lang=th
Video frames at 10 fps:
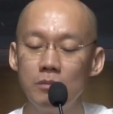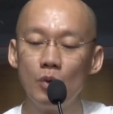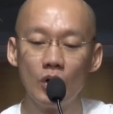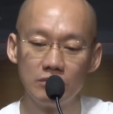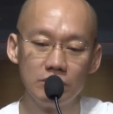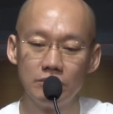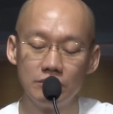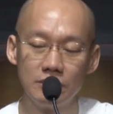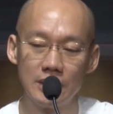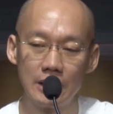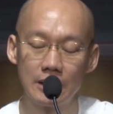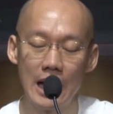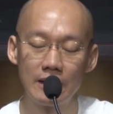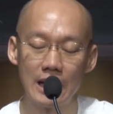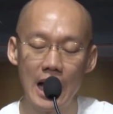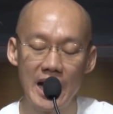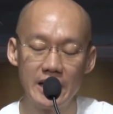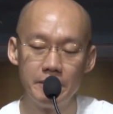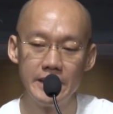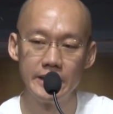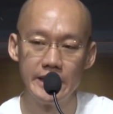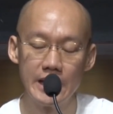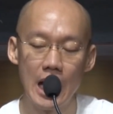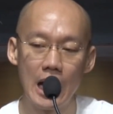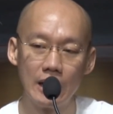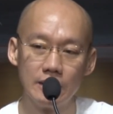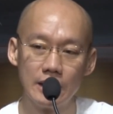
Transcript: บุญหมดนะการตายเนี่ยมี4อย่าง